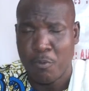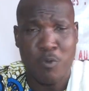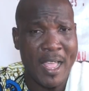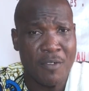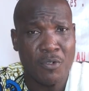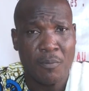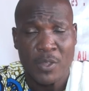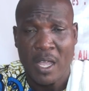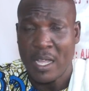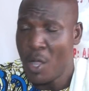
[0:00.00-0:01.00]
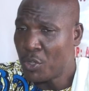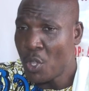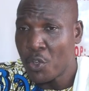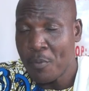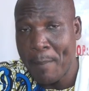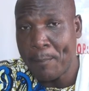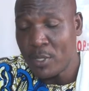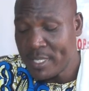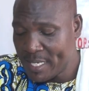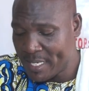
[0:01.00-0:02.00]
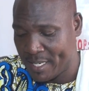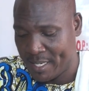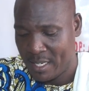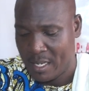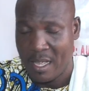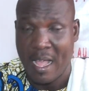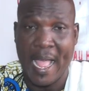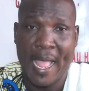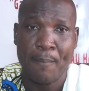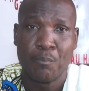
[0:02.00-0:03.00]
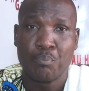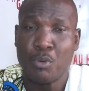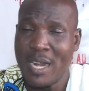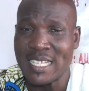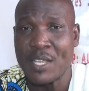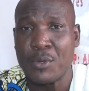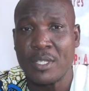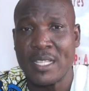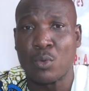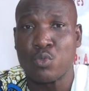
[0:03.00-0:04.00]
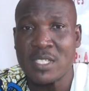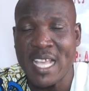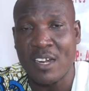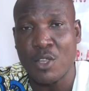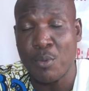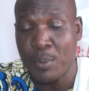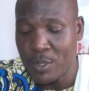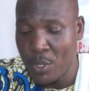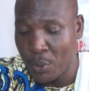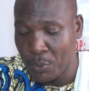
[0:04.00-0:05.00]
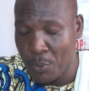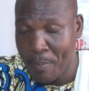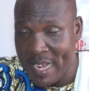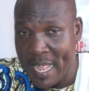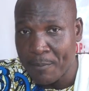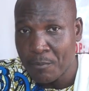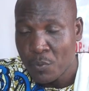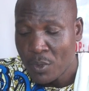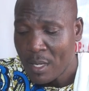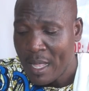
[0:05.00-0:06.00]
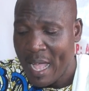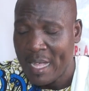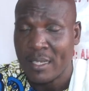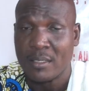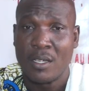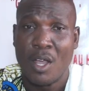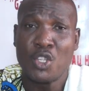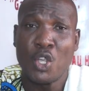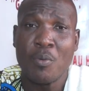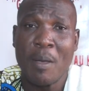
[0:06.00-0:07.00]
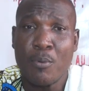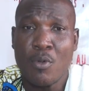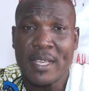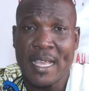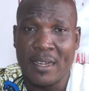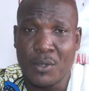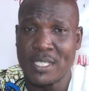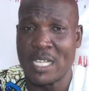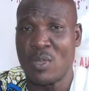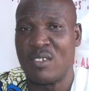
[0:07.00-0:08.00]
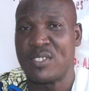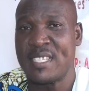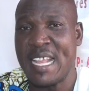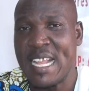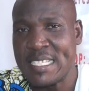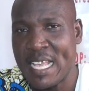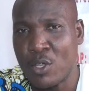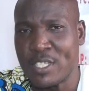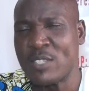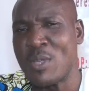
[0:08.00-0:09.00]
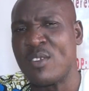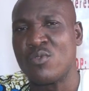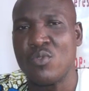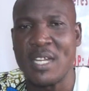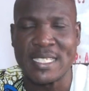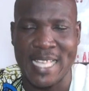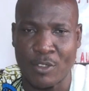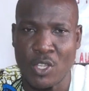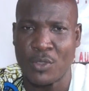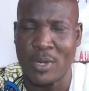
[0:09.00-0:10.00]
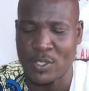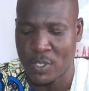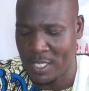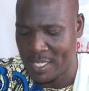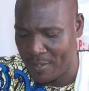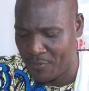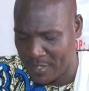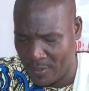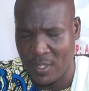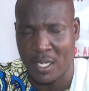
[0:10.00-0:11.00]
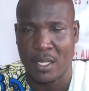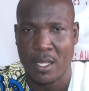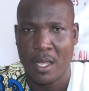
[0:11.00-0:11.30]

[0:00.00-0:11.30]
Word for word: Voyez-vous, un document politique hein, pour la sécurité routière en République du Bénin, un document pour lequel, que ce soit le CNSR, que ce soit nous, les acteurs de la société civile,